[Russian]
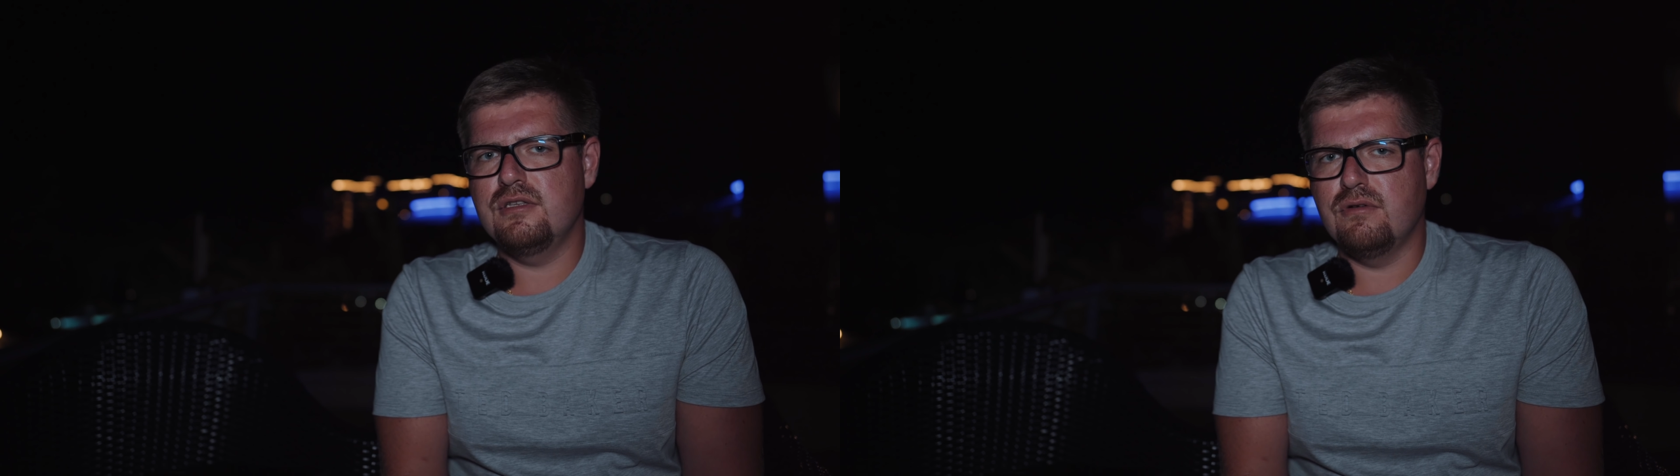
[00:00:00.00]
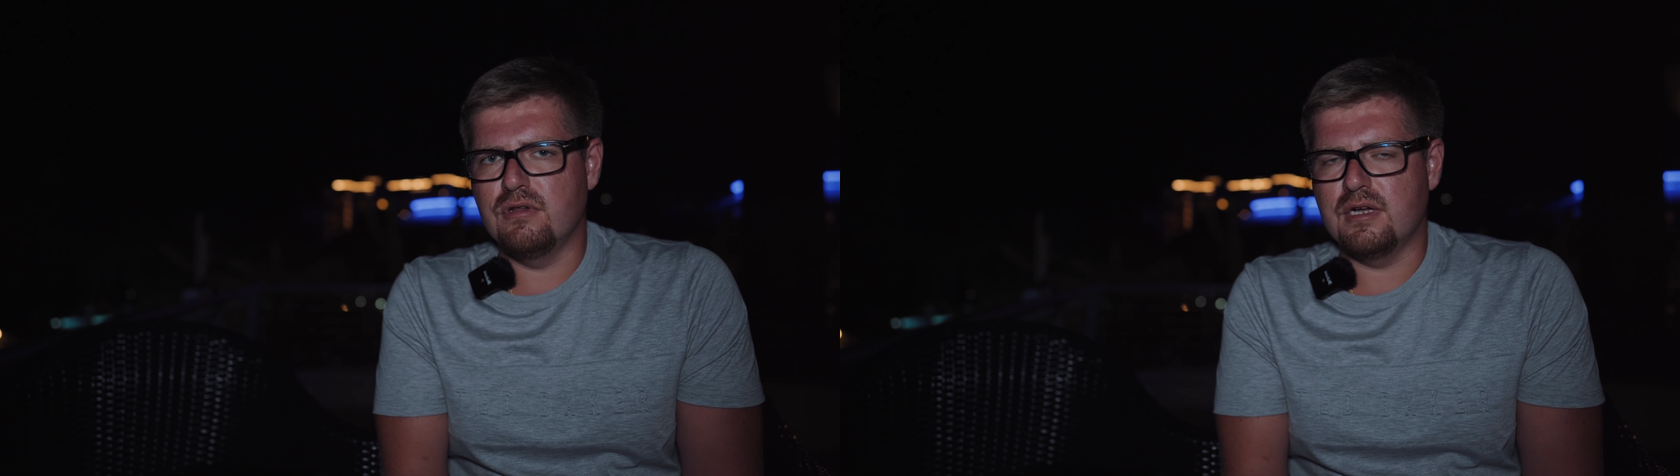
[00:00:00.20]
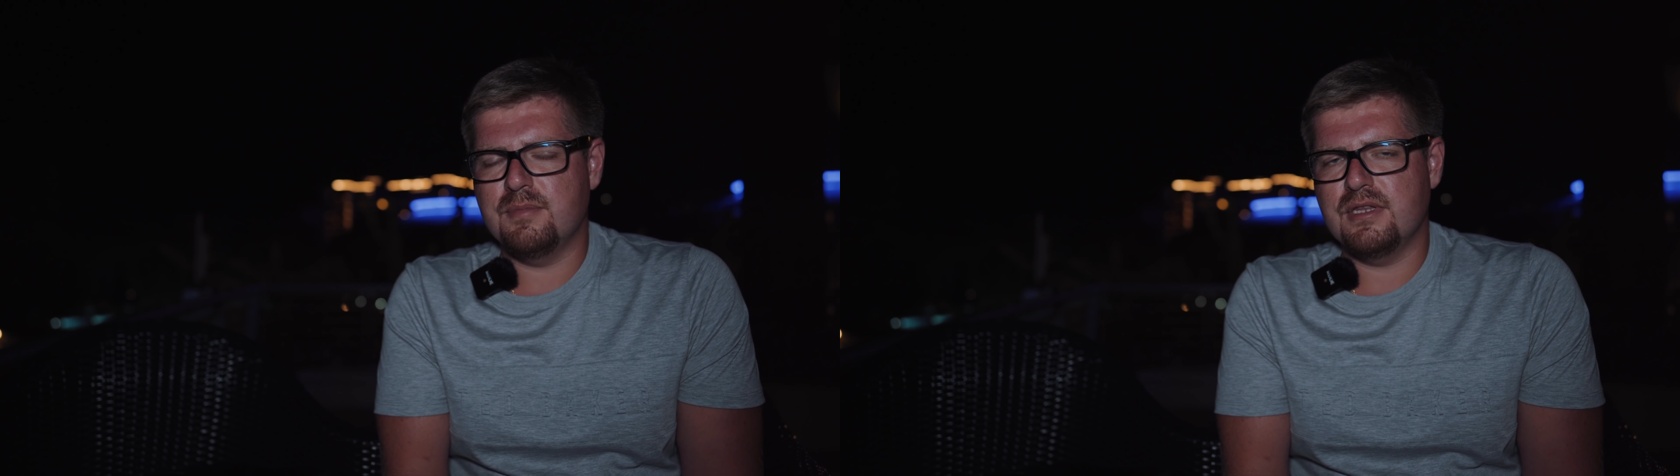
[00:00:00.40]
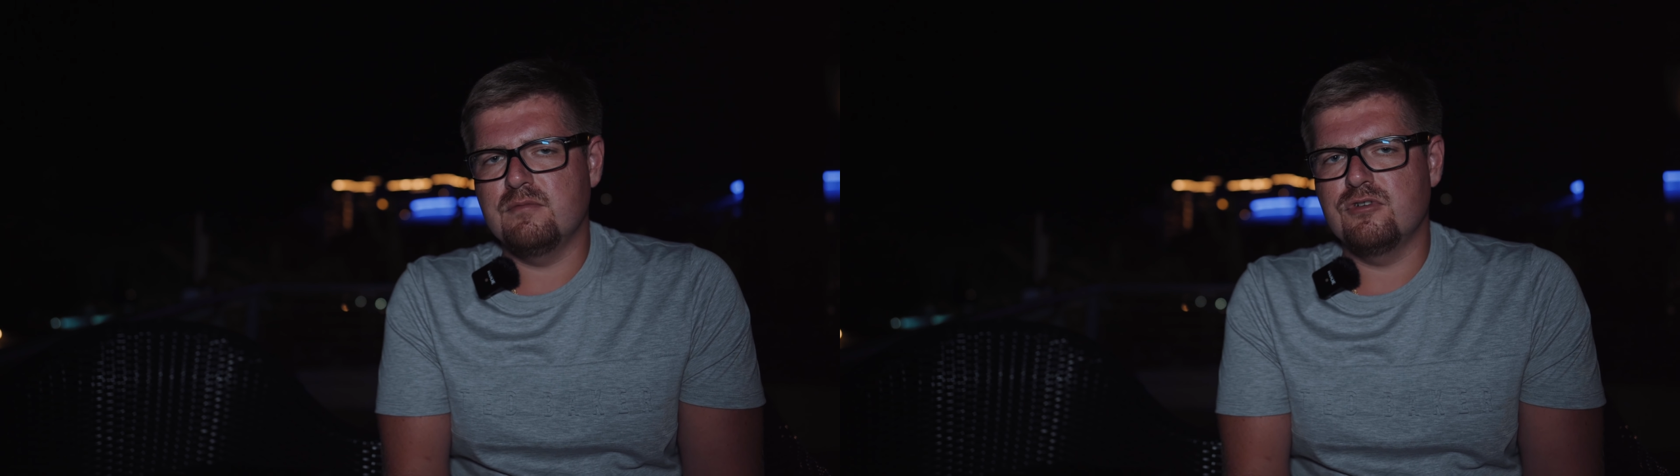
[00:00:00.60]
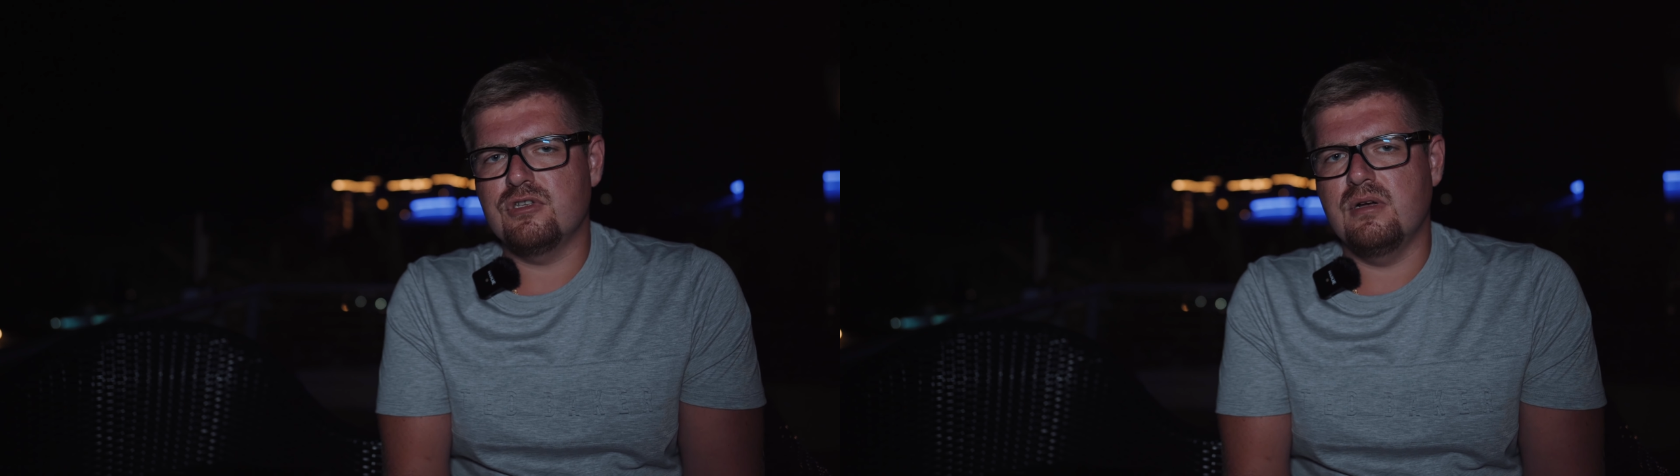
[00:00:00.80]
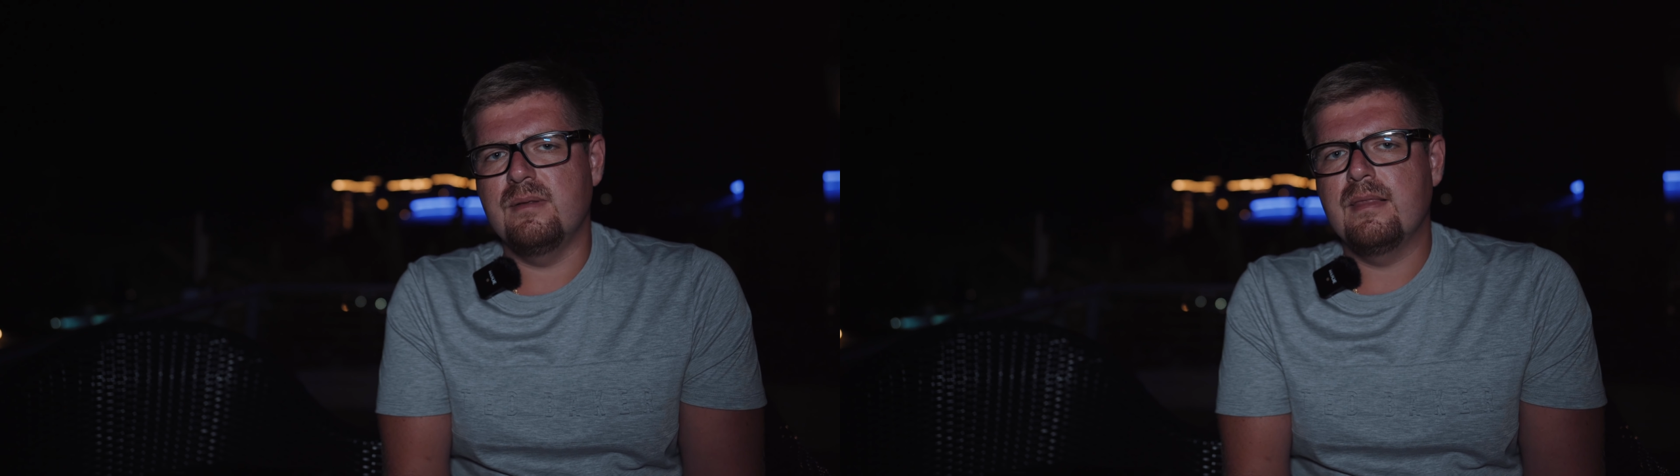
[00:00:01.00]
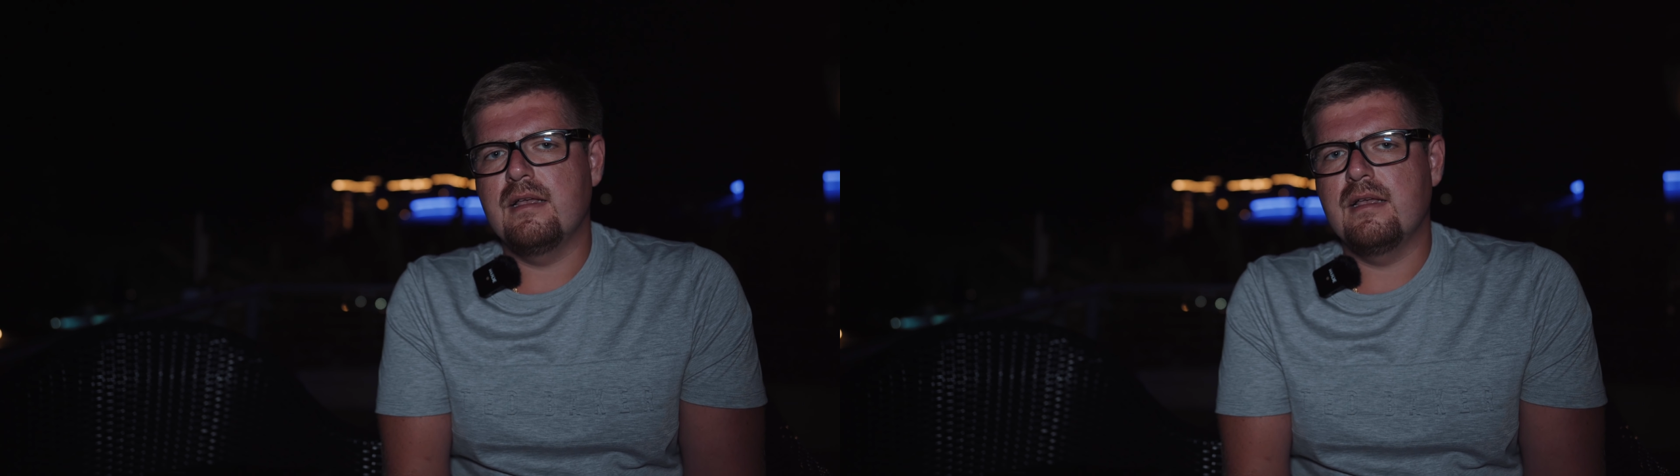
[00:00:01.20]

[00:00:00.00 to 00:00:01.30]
недолго, потому что